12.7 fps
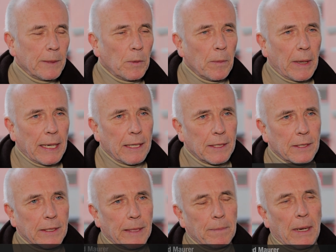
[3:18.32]
im
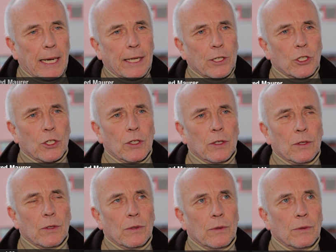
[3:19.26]
Moment die
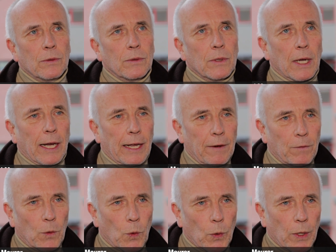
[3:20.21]
meisten
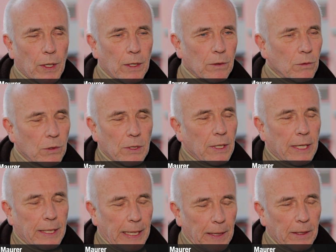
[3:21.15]
Einwohner
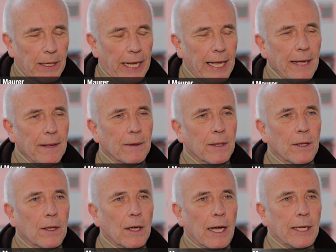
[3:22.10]
seit je,
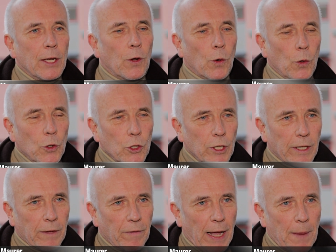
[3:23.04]
hat die größten
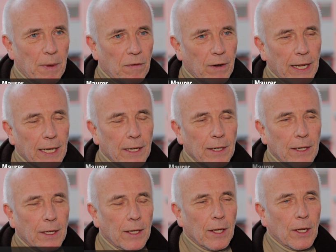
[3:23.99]
Gewerbeflächen.
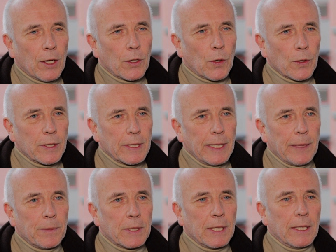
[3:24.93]

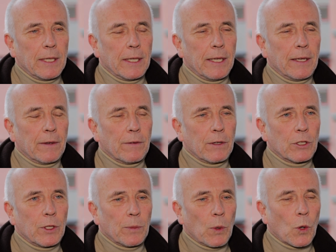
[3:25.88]
Trotzdem sind die,
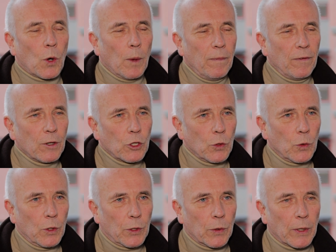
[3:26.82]
ist die
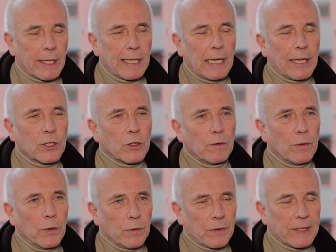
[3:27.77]
Pro-Kopf-Verschuldung in den letzten
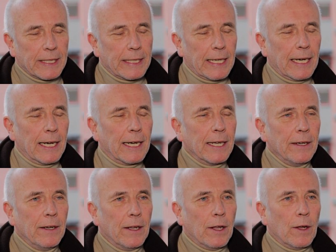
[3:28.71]
15
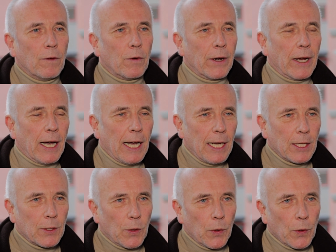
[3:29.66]
Jahren von
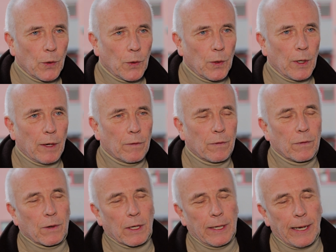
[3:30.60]
8 Euro
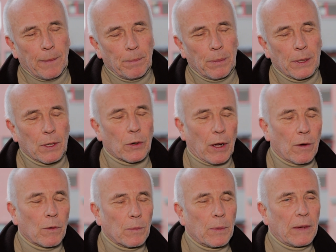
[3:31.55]
auf knapp oder
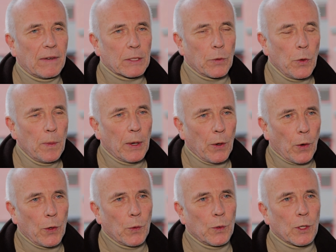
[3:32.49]
auf etwas über
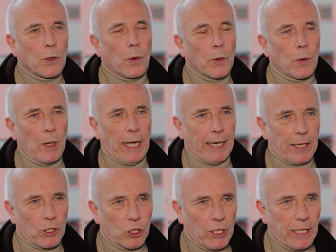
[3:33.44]
900 Euro
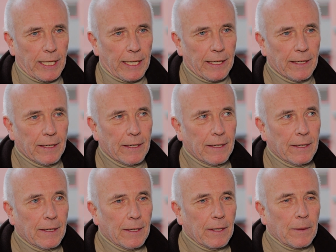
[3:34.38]
angestiegen.
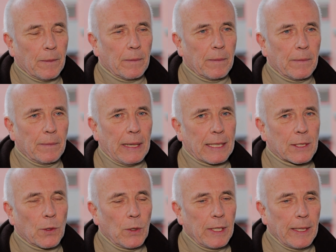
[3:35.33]
Man
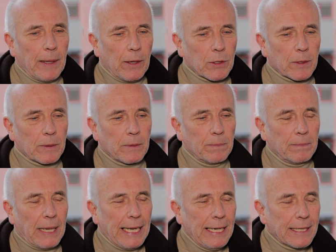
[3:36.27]
sollte aus
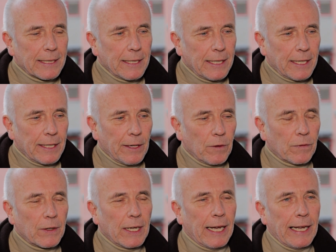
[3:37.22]
meiner Sicht
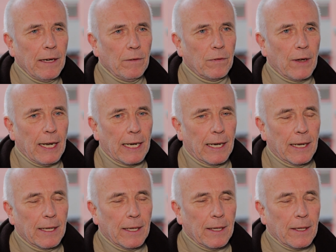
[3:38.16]
auf keinen Fall
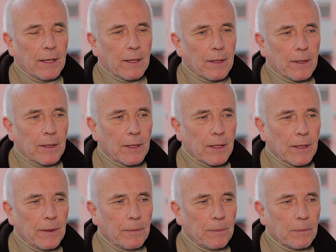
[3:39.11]

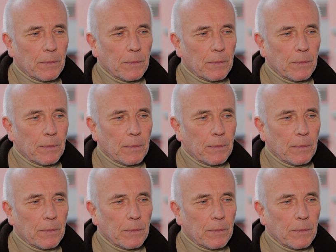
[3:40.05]
äh,